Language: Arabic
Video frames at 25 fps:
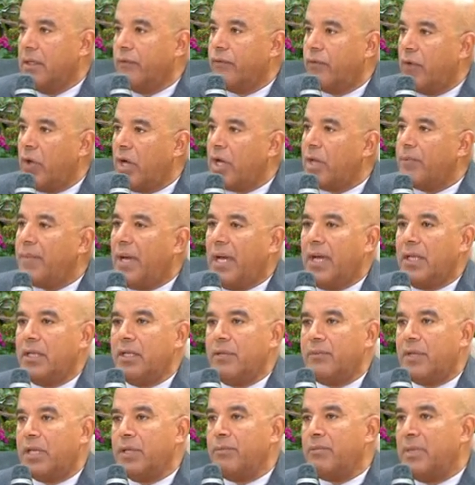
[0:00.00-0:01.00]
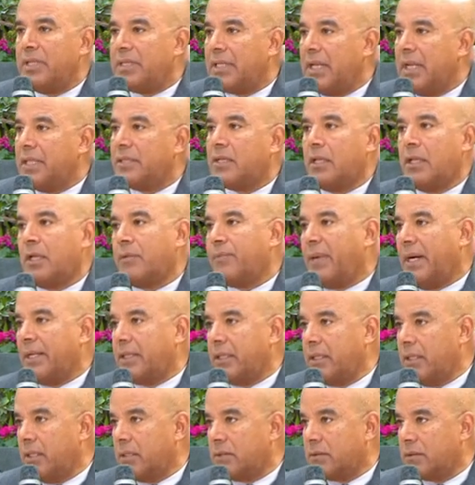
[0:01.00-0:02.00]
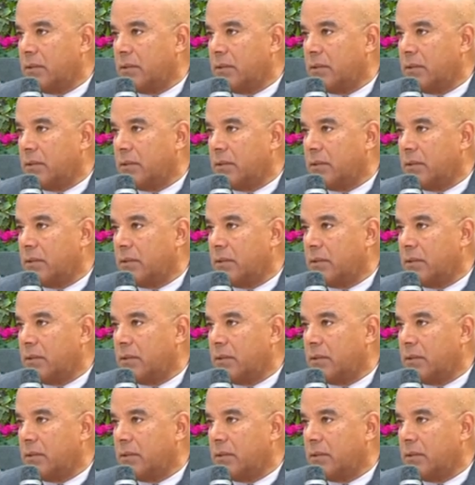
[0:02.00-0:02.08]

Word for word: في وجه بحري يمكن من ثلاثه لاربع ريات